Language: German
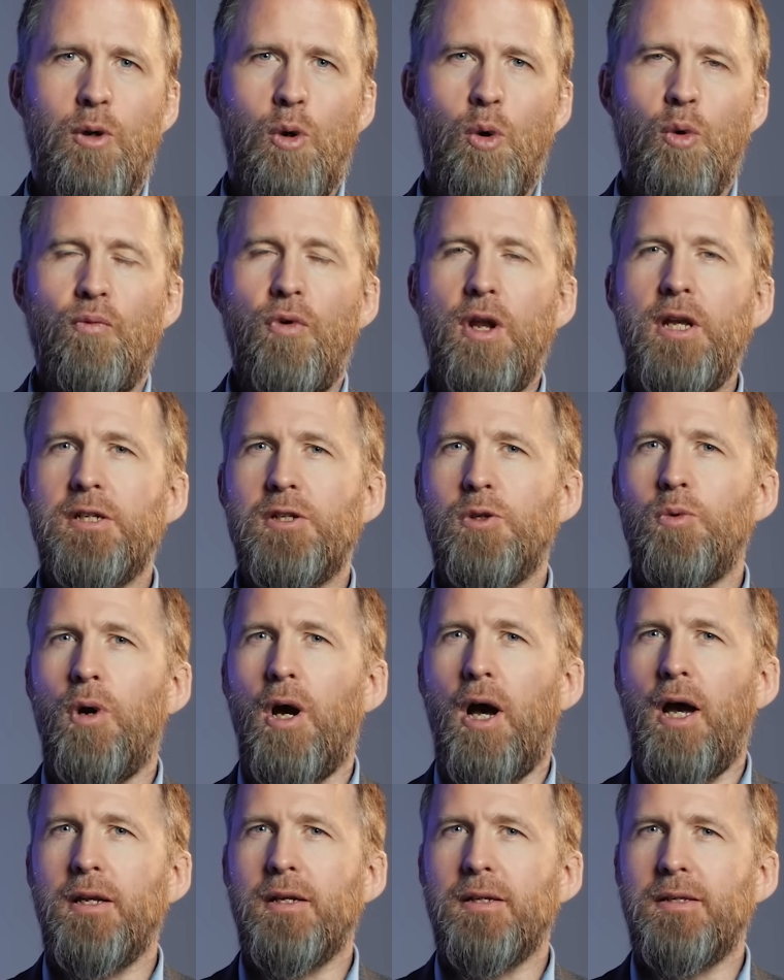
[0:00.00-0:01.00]
Und wenn es
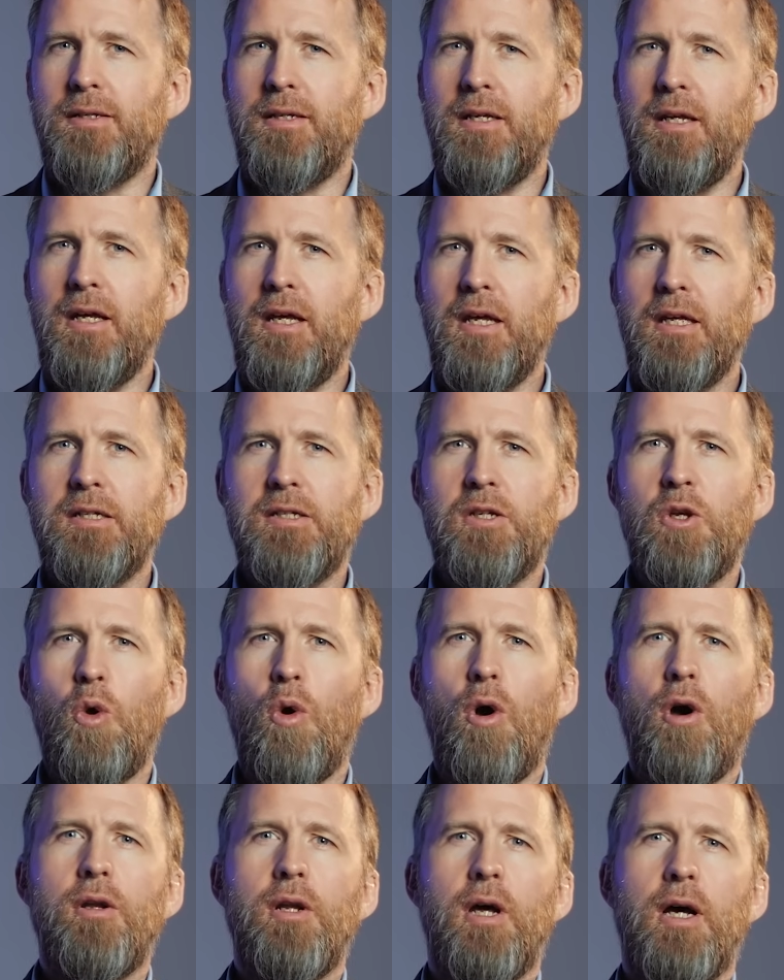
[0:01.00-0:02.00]
nur eine Ziege ist, die
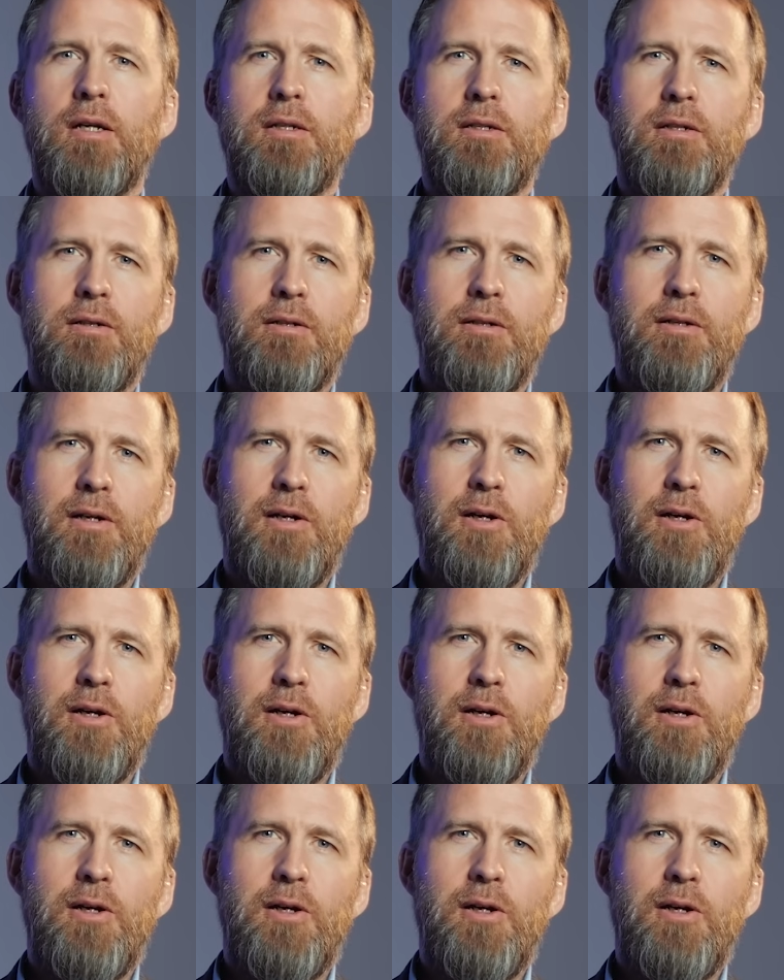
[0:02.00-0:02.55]
Hörner hatte,